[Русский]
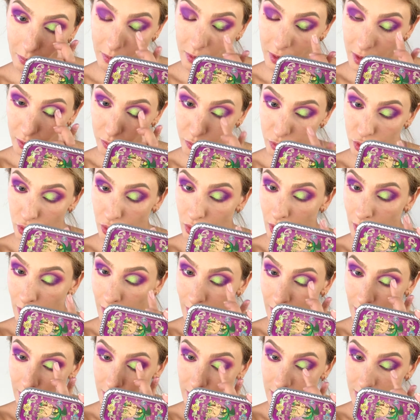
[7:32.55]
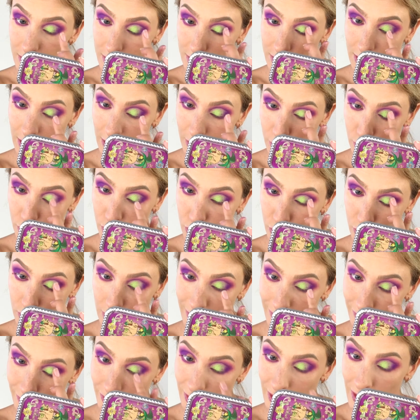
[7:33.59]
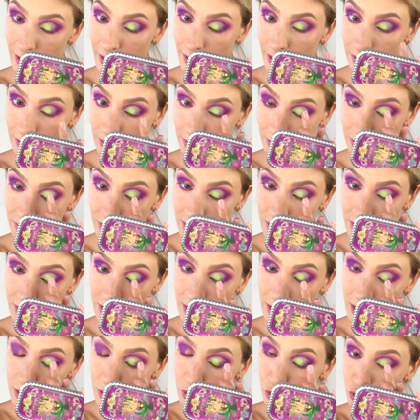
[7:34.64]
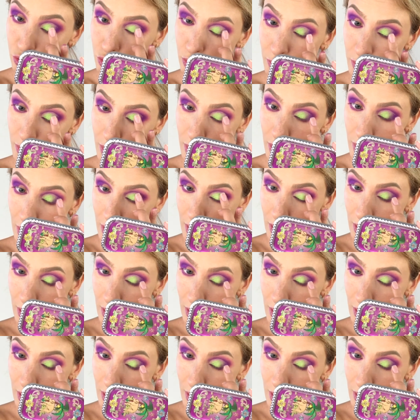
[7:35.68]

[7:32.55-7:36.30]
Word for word: Немного зайду на фиолетовые тени, чтобы